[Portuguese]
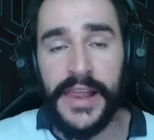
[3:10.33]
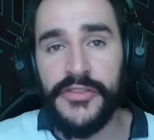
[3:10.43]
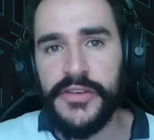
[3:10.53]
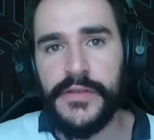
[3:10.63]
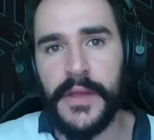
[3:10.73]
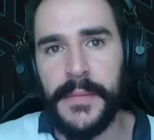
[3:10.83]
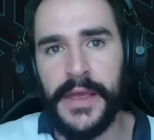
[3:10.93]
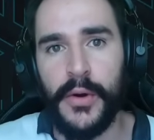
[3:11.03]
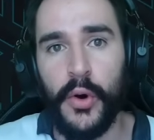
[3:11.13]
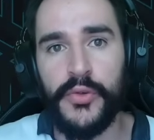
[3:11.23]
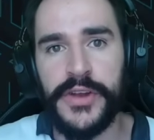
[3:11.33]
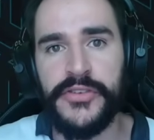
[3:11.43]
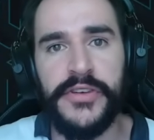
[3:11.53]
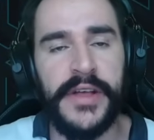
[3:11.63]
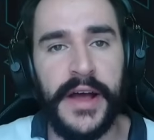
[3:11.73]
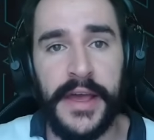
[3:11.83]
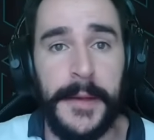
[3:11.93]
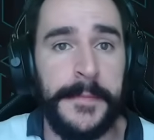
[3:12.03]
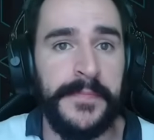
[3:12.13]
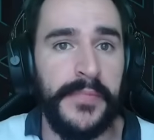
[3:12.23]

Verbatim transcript: Além disso também, outra dica é